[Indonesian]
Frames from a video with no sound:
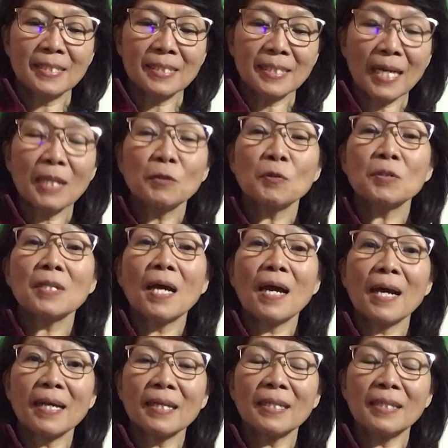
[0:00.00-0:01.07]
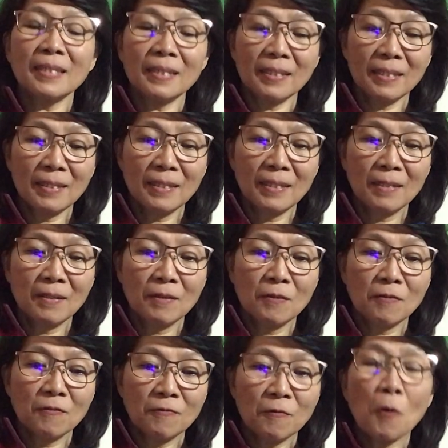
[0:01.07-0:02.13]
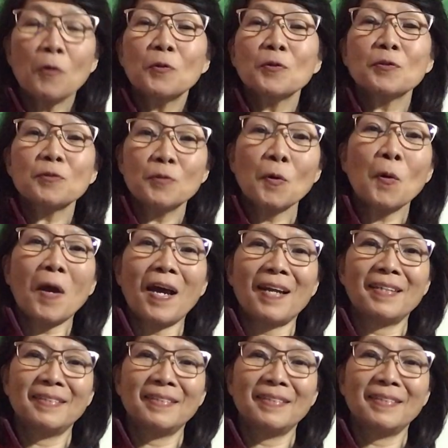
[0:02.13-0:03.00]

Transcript: 100 hari fokus doa.